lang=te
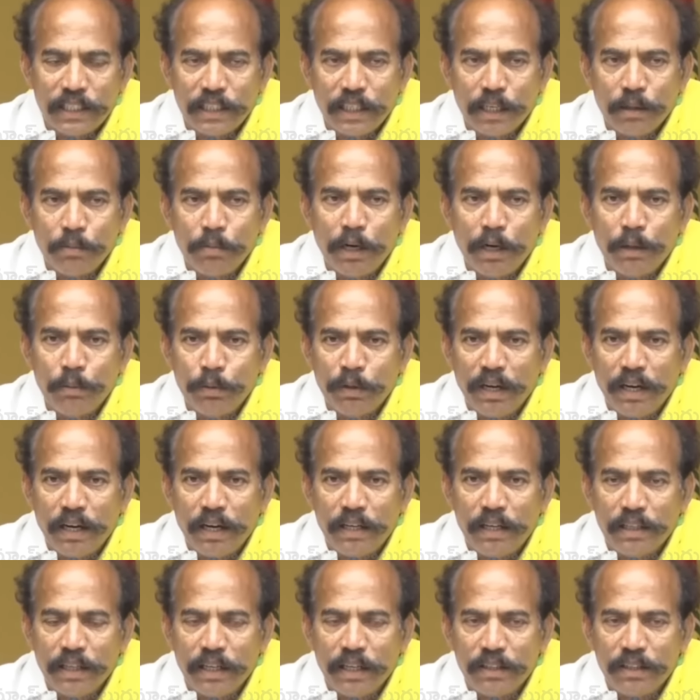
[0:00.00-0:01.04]
చంద్రబాబు
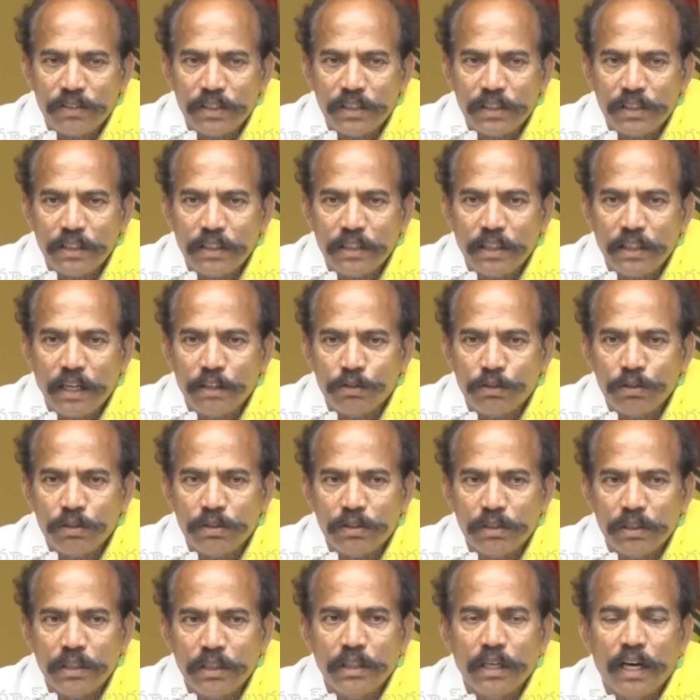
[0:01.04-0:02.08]
నాయుడు గారు చేసిన దాన్ని
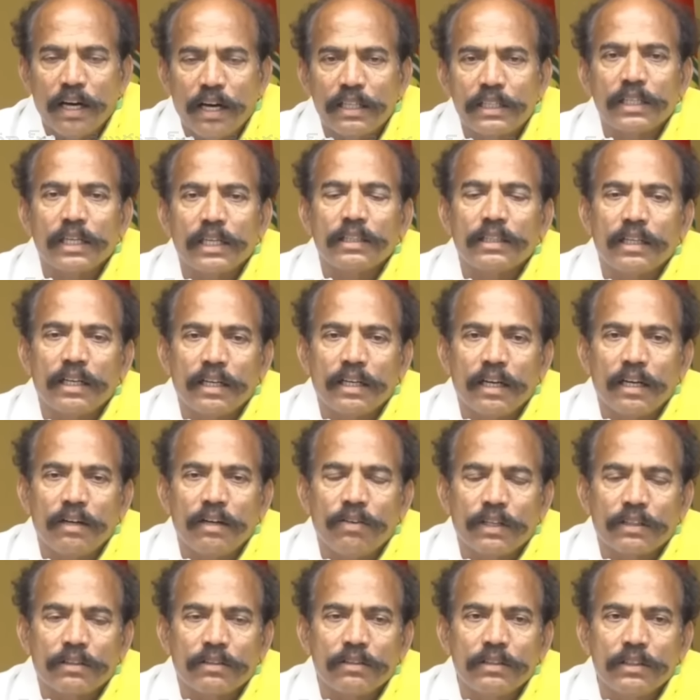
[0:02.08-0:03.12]
చూసి హర్షాతిరేకాలు
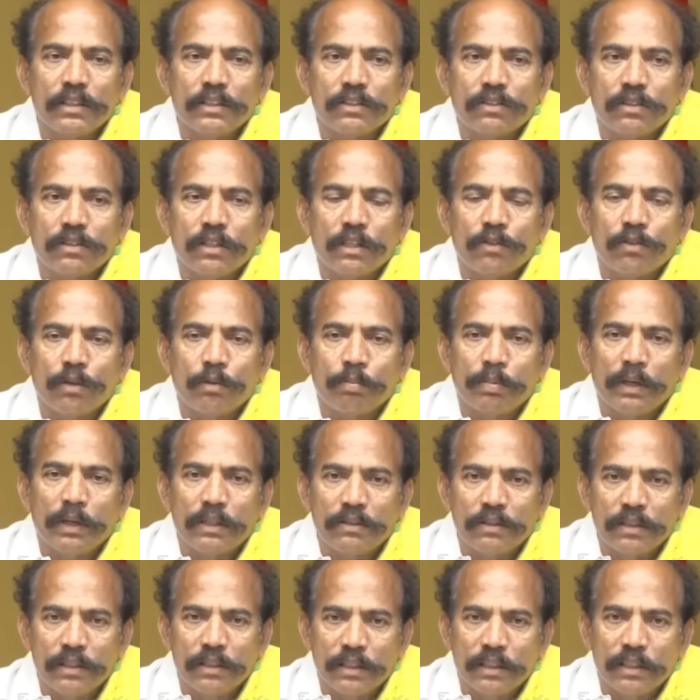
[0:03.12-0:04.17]
వ్యక్తం చేస్తున్నటువంటి
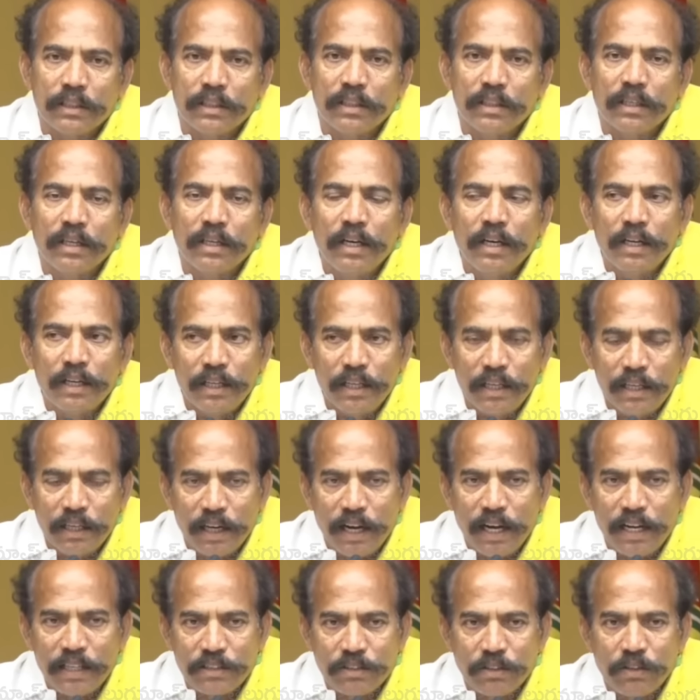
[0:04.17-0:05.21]
పరిస్థితి ఈ
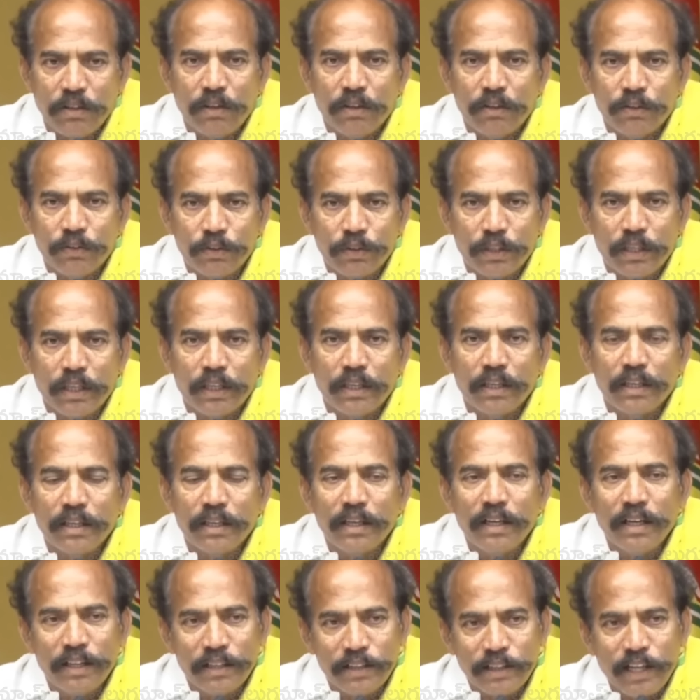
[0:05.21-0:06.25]
రాష్ట్రంలో ఉంది
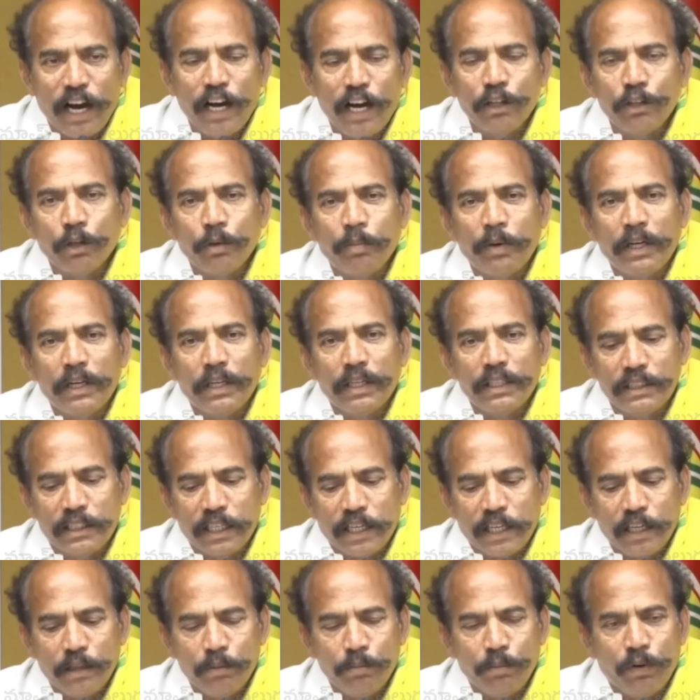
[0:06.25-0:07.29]
దాంతోపాటుగా
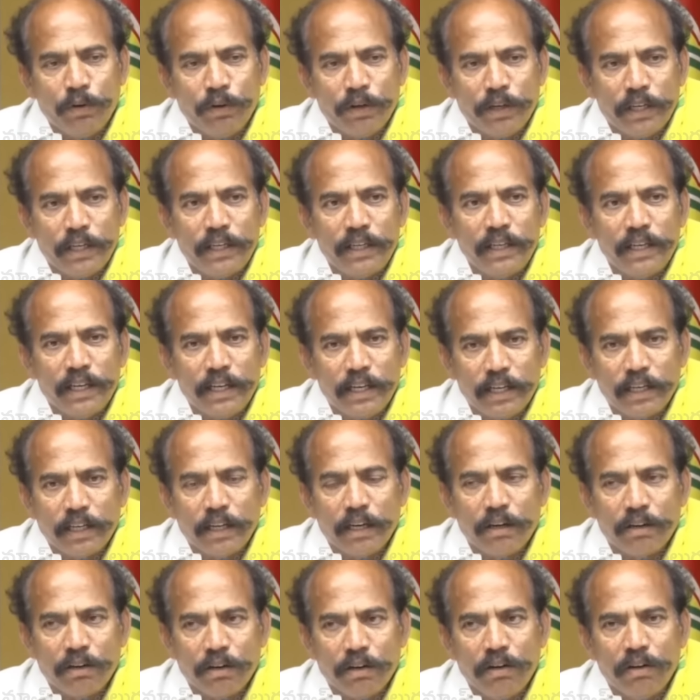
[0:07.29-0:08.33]
జగన్మోహన్ రెడ్డి
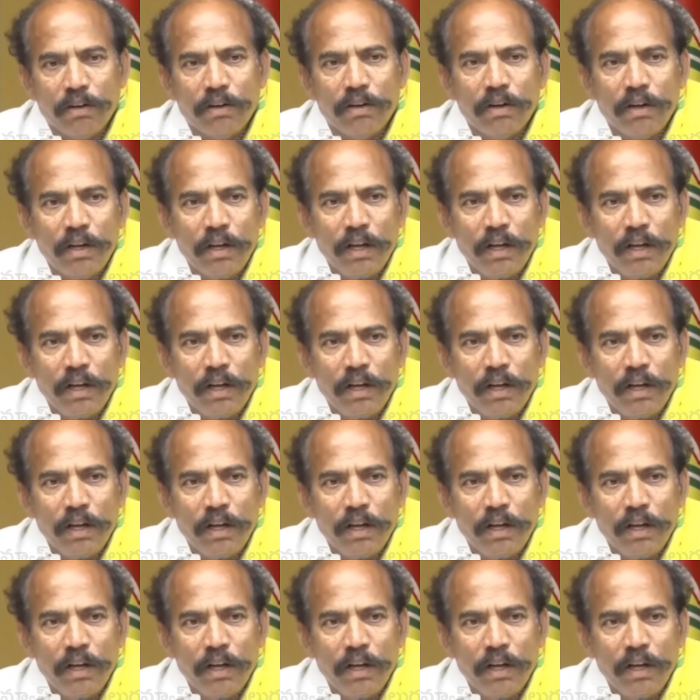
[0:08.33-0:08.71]
ఎన్నికల్లో